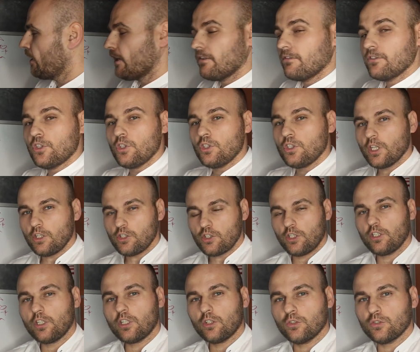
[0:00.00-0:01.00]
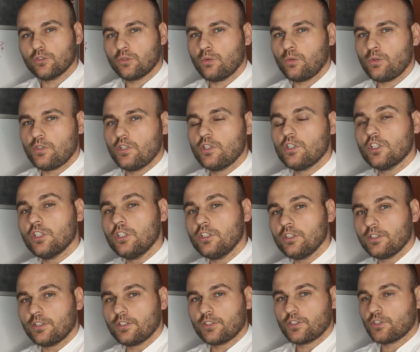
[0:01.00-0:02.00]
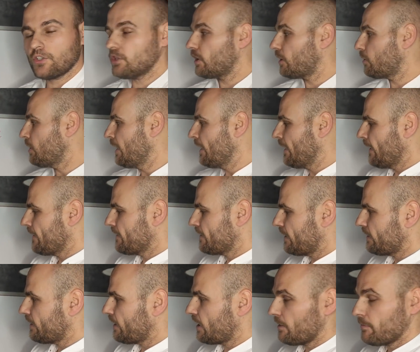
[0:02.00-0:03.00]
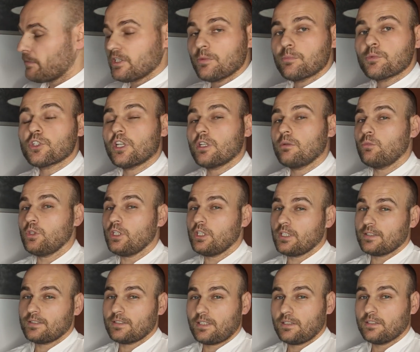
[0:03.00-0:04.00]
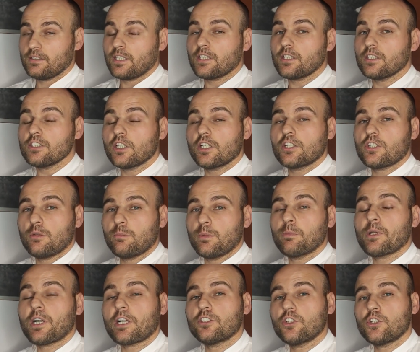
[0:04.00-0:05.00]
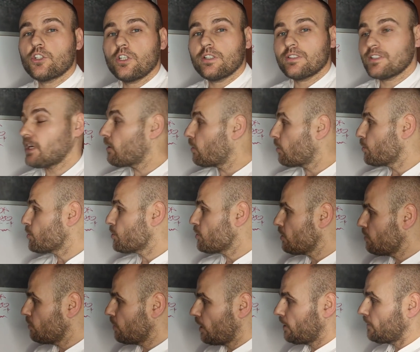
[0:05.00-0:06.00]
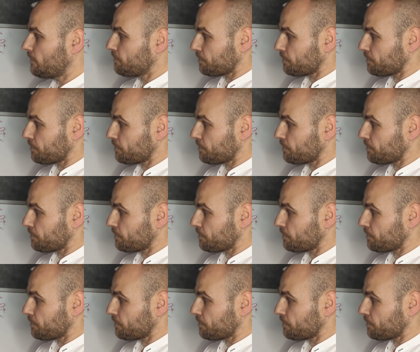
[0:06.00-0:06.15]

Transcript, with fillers: W dzisiejszych konstrukcji tylnych skrzydeł ten element przejmuje na, na, na siebie praktycznie całą siłę